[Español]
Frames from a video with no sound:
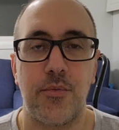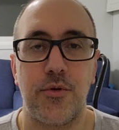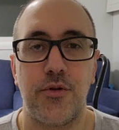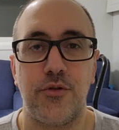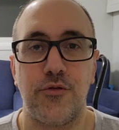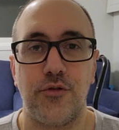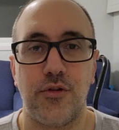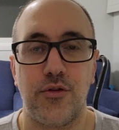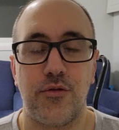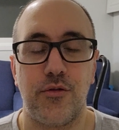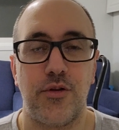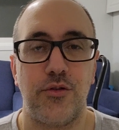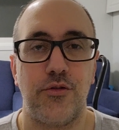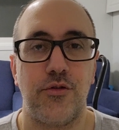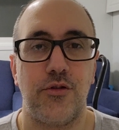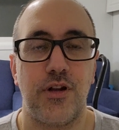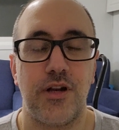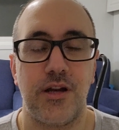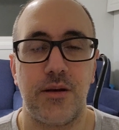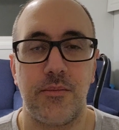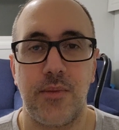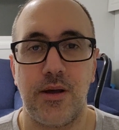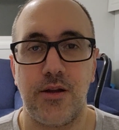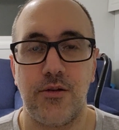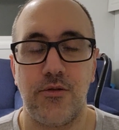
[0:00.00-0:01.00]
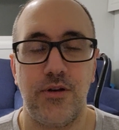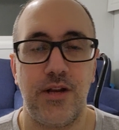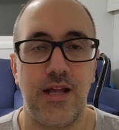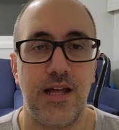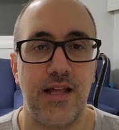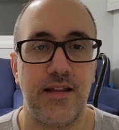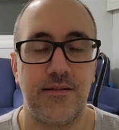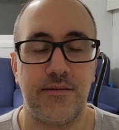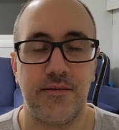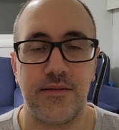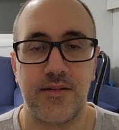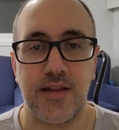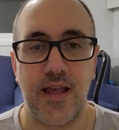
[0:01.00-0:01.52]
Pero entonces cuando el hermano
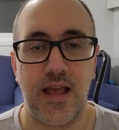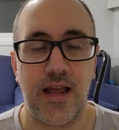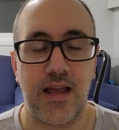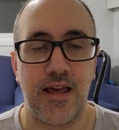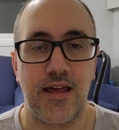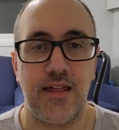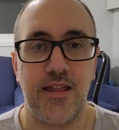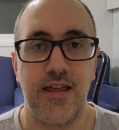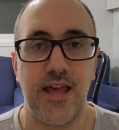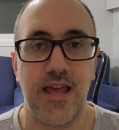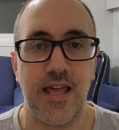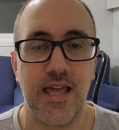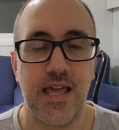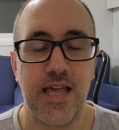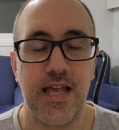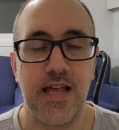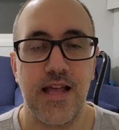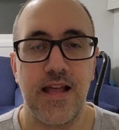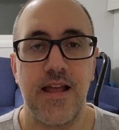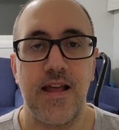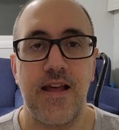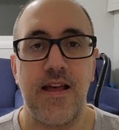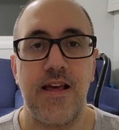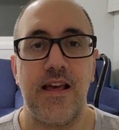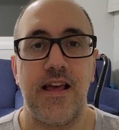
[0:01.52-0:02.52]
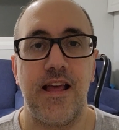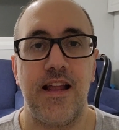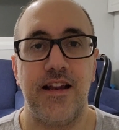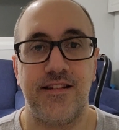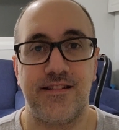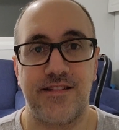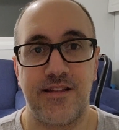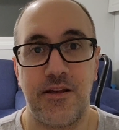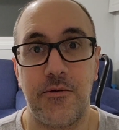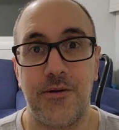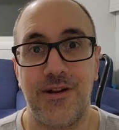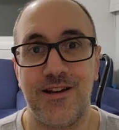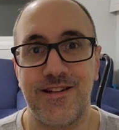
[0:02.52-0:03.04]
la saca de ahí, él
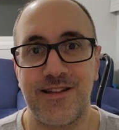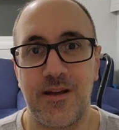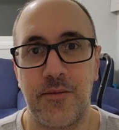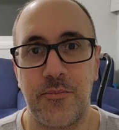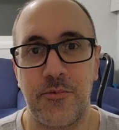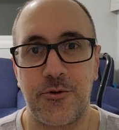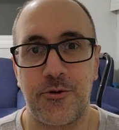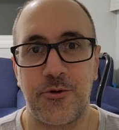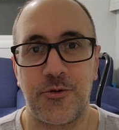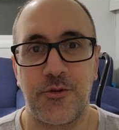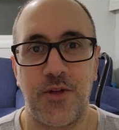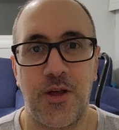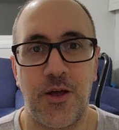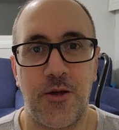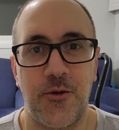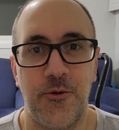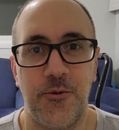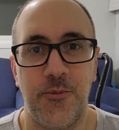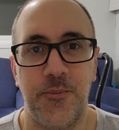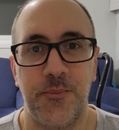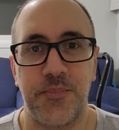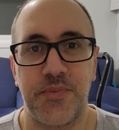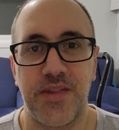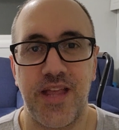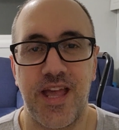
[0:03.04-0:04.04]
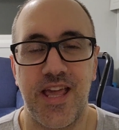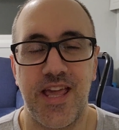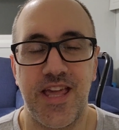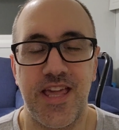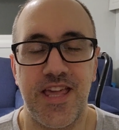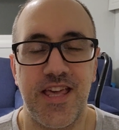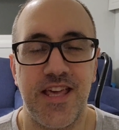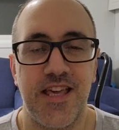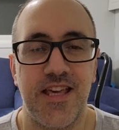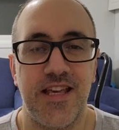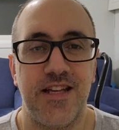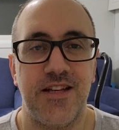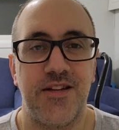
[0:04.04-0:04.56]
se ve el sapo rosado ahí.